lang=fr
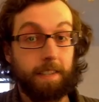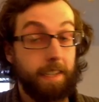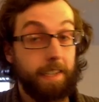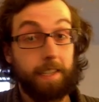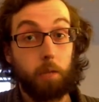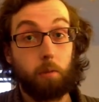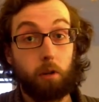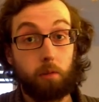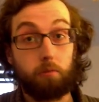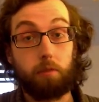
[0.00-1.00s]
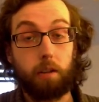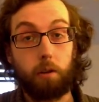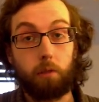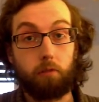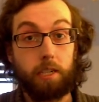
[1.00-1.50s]
c'est exactement comme tout à l'heure,
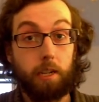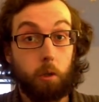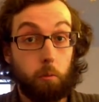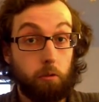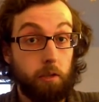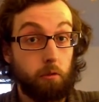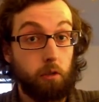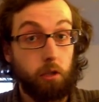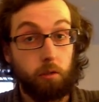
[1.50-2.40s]
une fois que j'ai la composition que je